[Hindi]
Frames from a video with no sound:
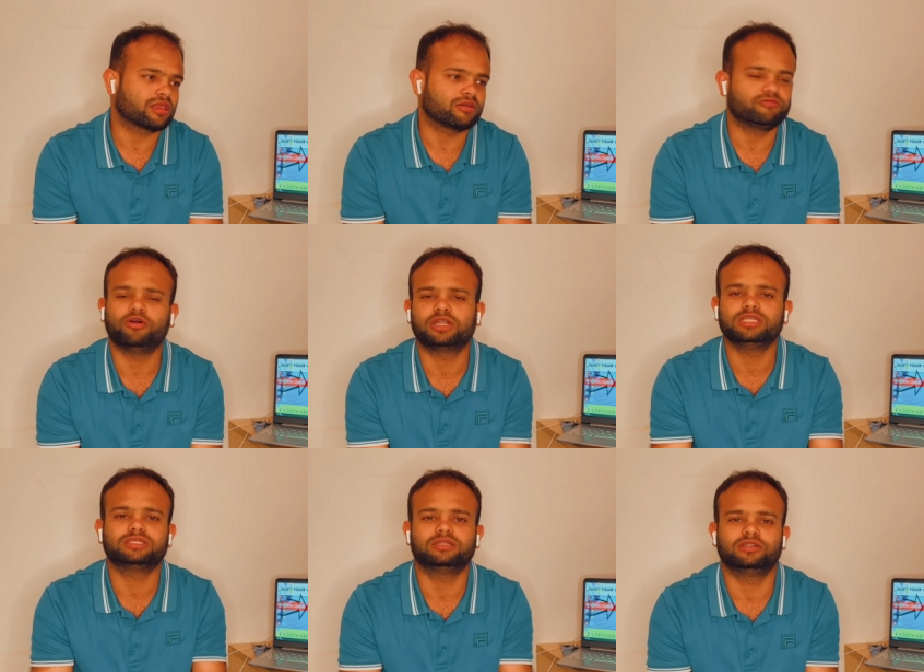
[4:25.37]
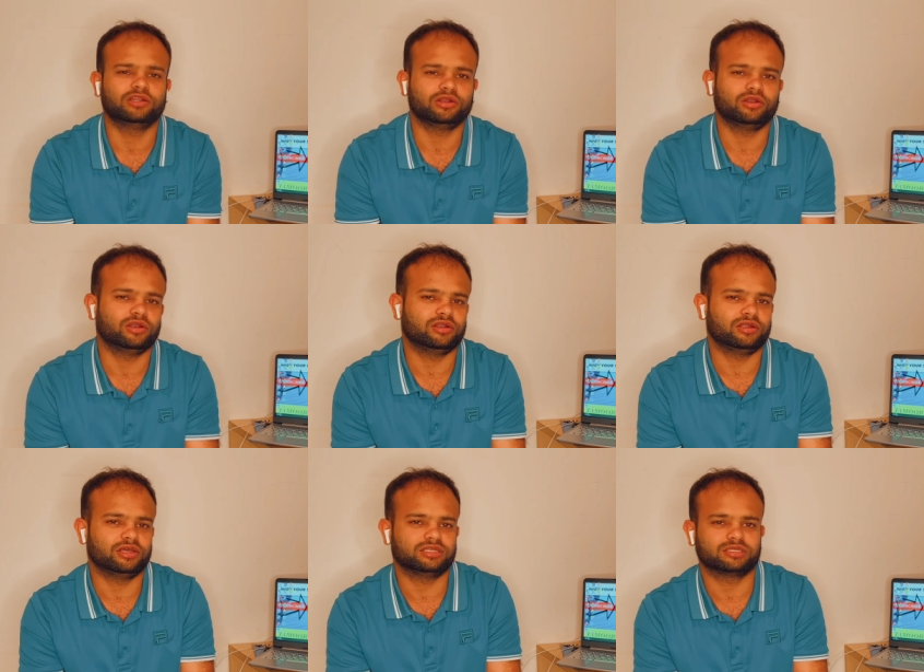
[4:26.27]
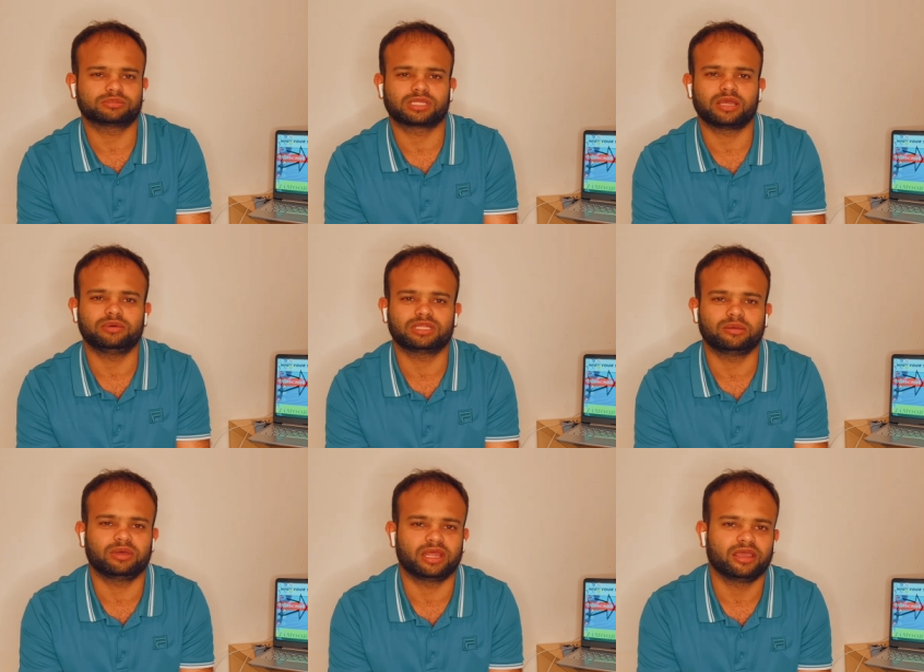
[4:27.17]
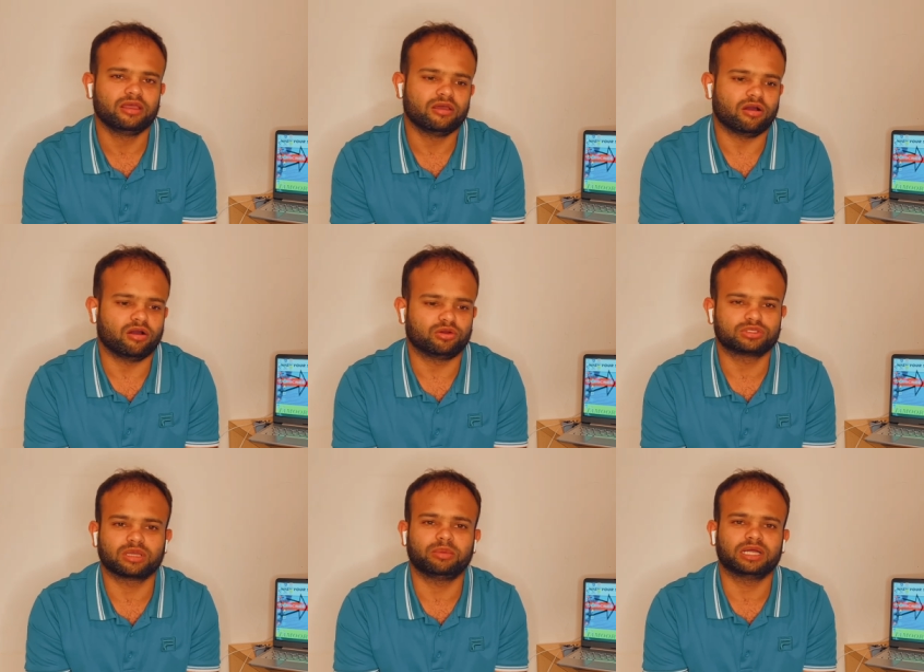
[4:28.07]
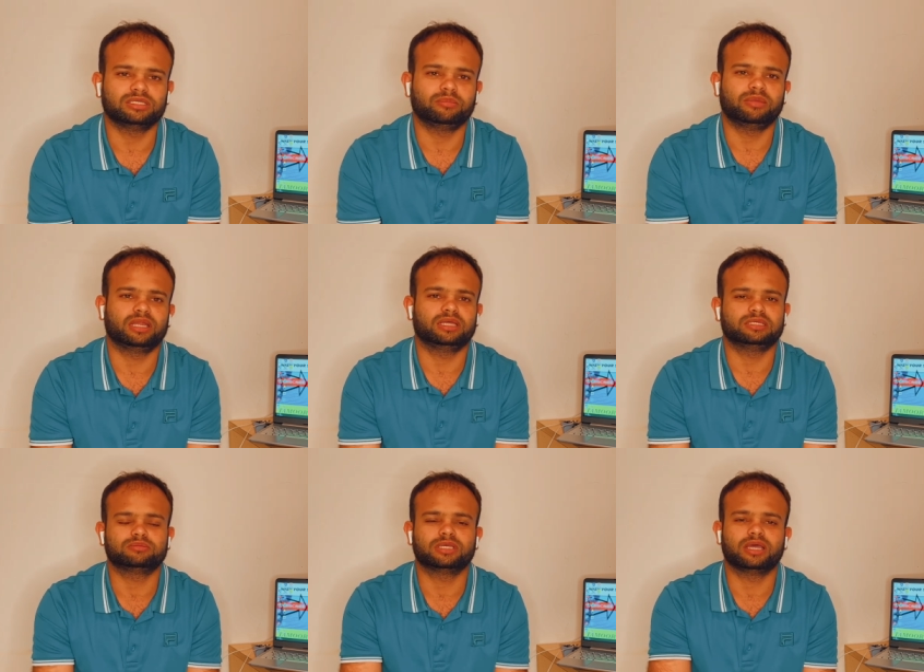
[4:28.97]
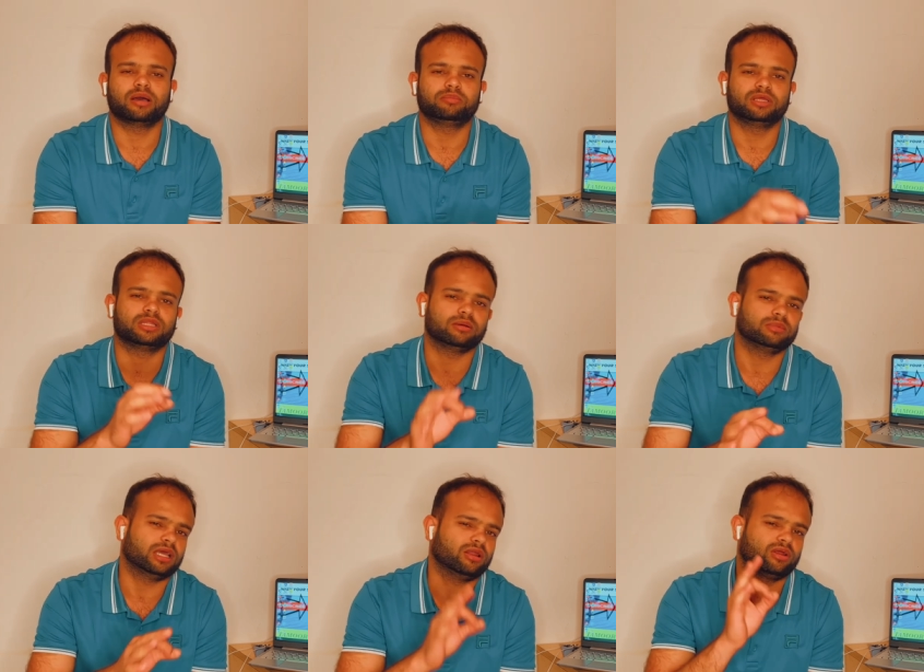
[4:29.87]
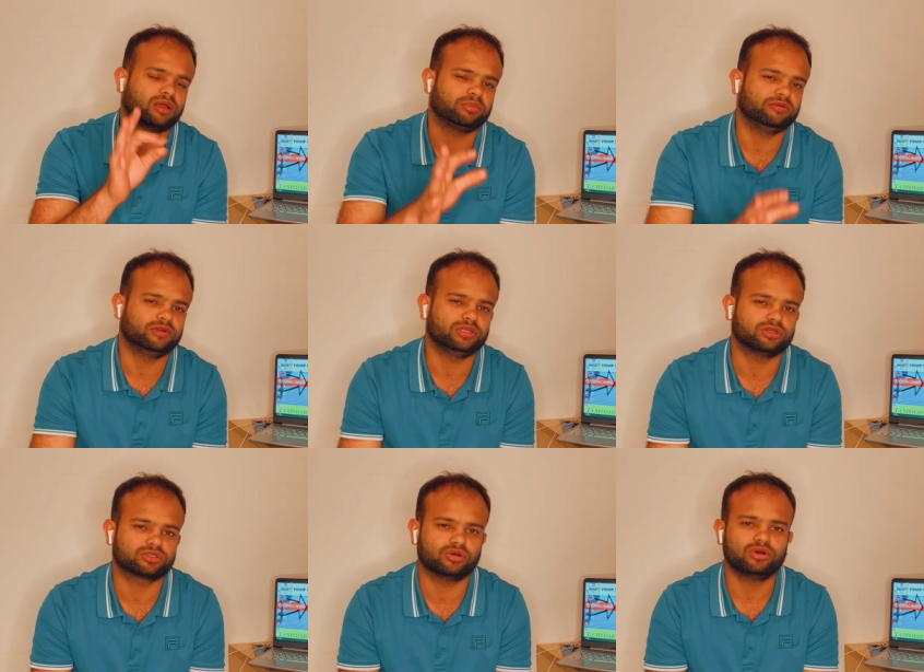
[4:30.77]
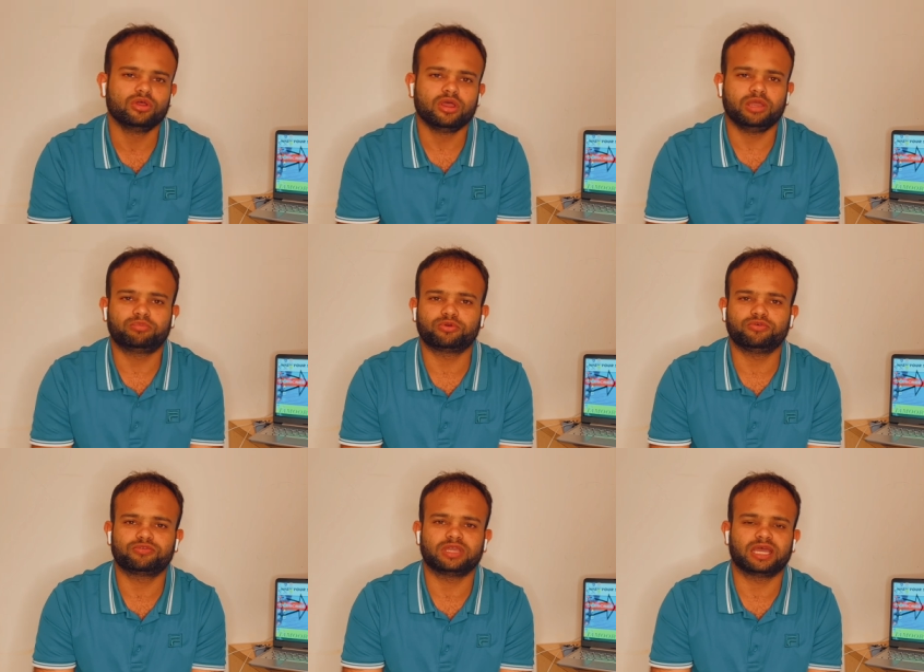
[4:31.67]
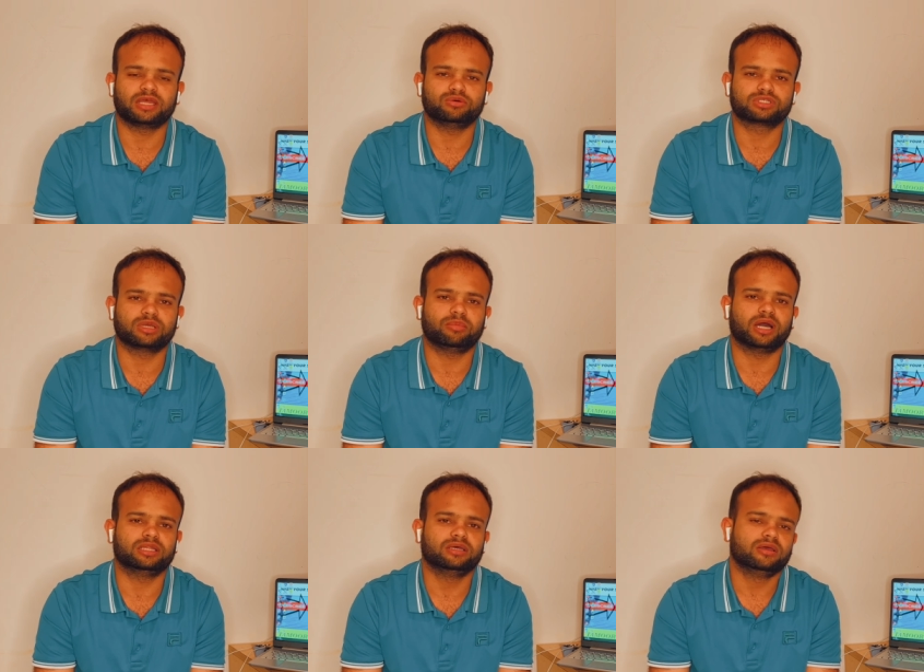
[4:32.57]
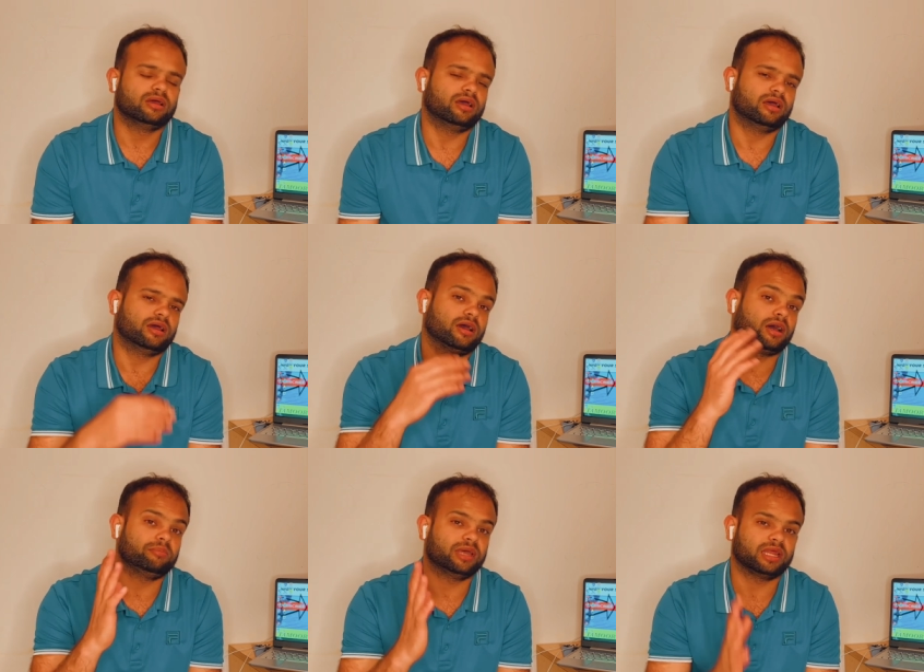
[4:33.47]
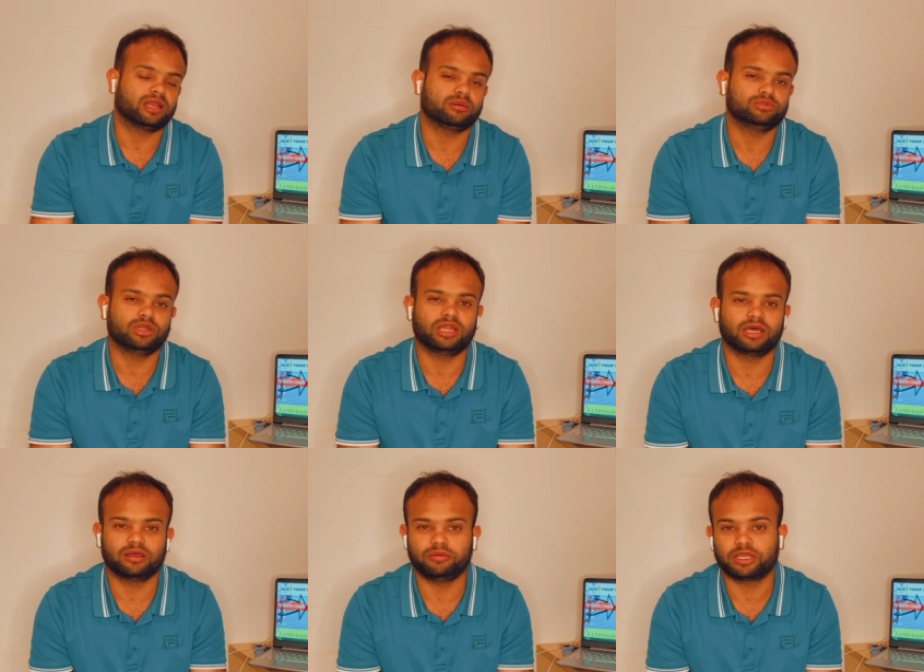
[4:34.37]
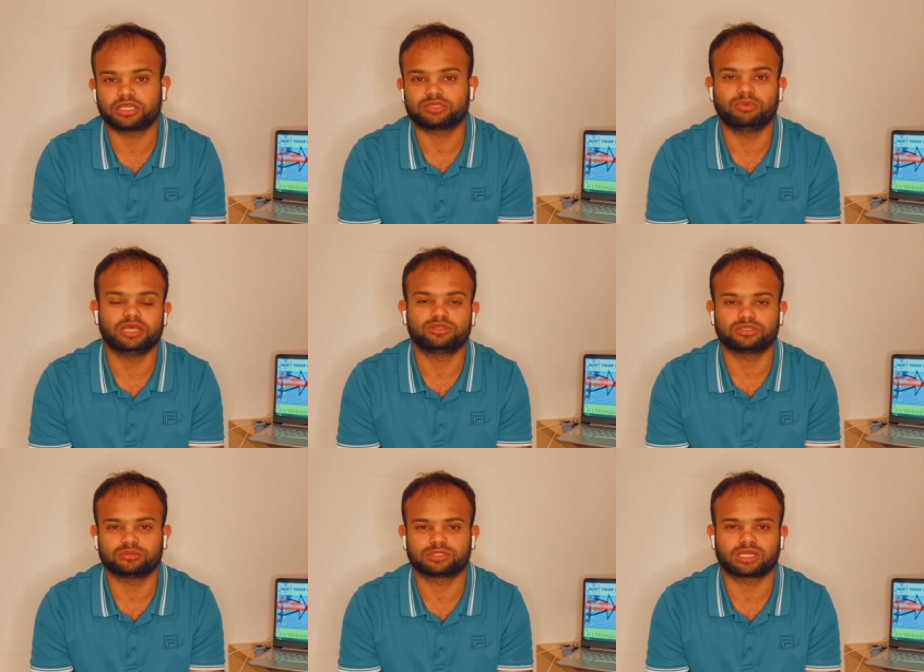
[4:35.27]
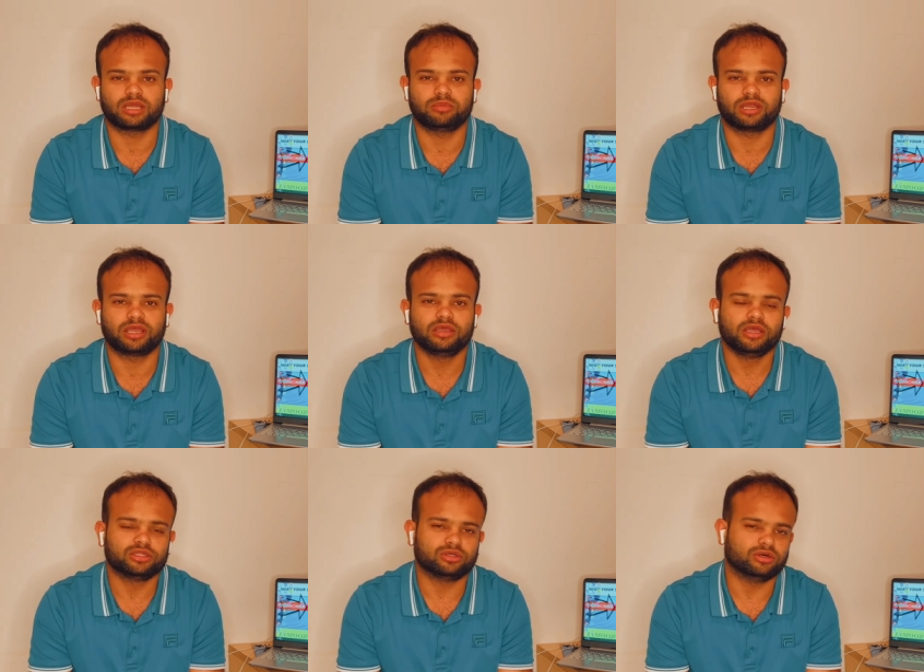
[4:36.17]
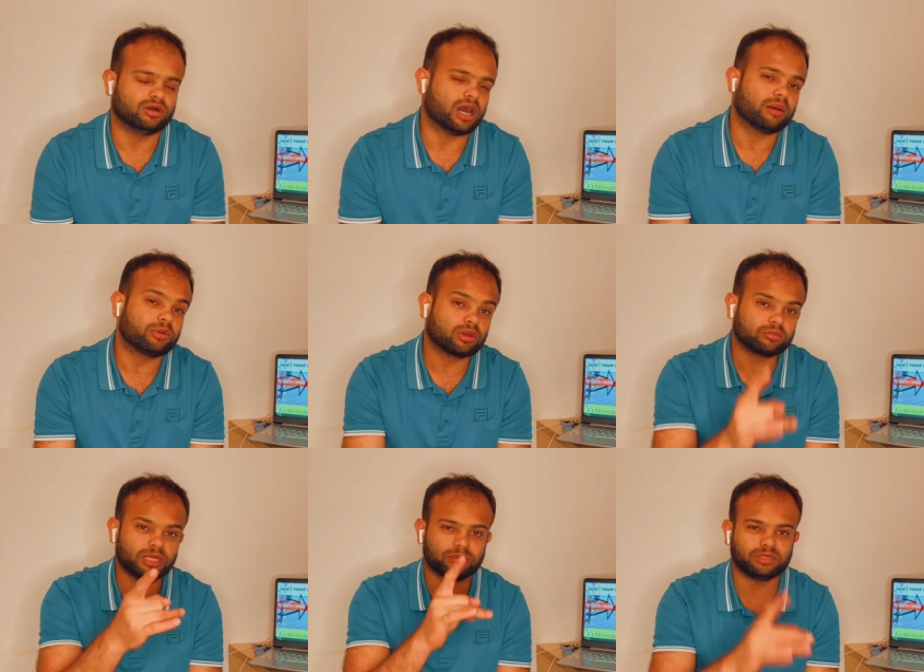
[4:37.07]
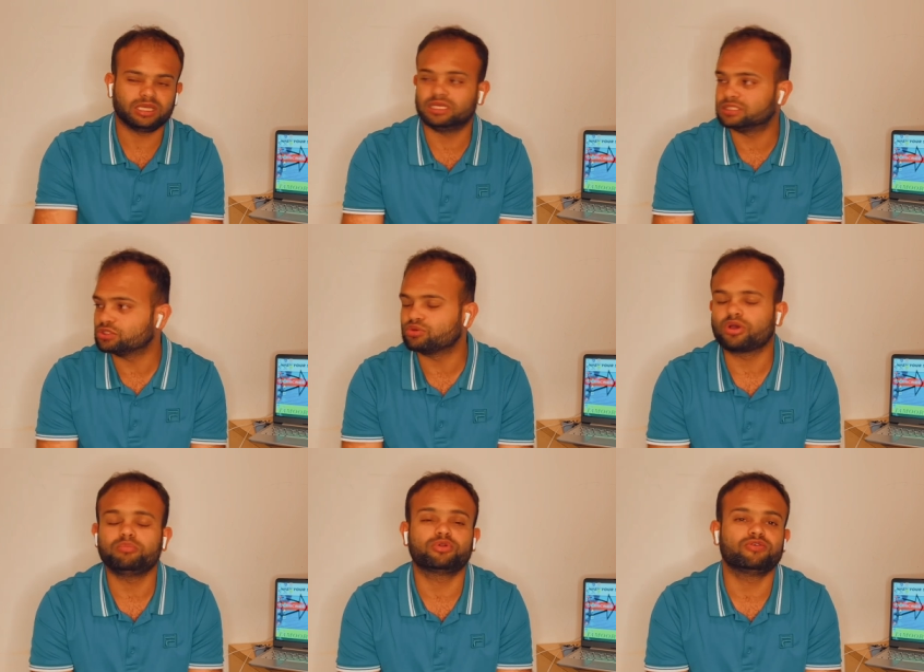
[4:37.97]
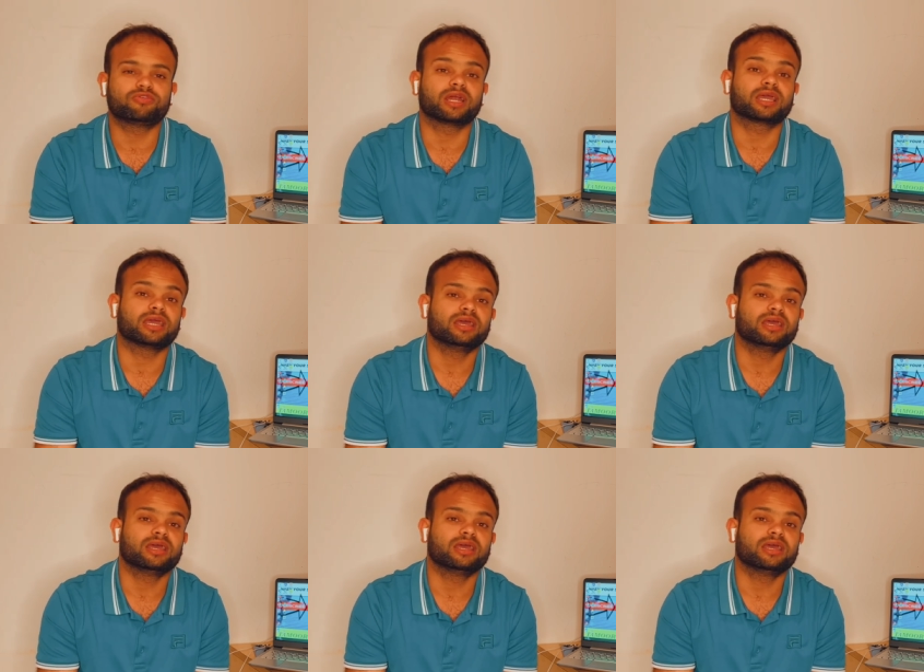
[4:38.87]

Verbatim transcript: फोर्टी सब्सक्राइबर थे मेरे और उसके बाद जब मैंने जब से अपने थंबनेल और अपनी वीडियोस को इम्प्रूव किया है उसके बाद अब मेरे अल्हम्दुलिल्लाह 21 बाईस सौ सब्सक्राइबर हैं तो आप लोग भी अपनी चीज़ों को इम्प्रूव करके